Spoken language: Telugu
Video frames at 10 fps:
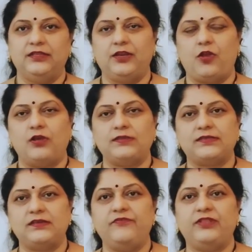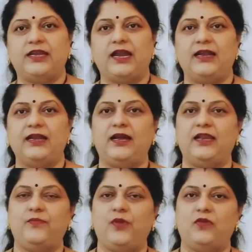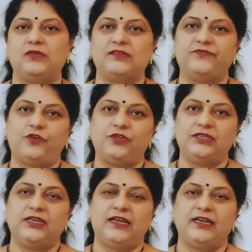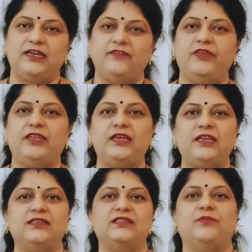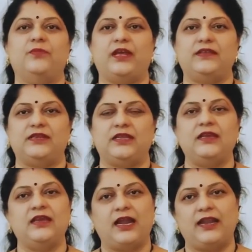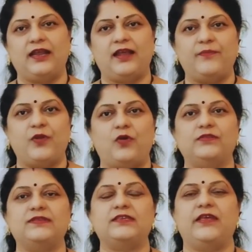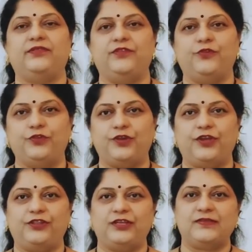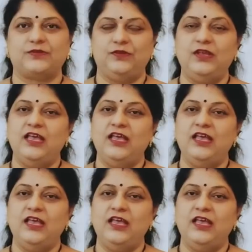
దీని కాస్ట్ విత్ కలంకారీ బ్లౌజ్ ఫోర్టీన్ హండ్రెడ్ వెరీ రీజనబుల్ ప్రైస్ అండి కలంకారీ బ్లౌజెస్ ఎంతెంత ఉంటున్నాయో తెలుసు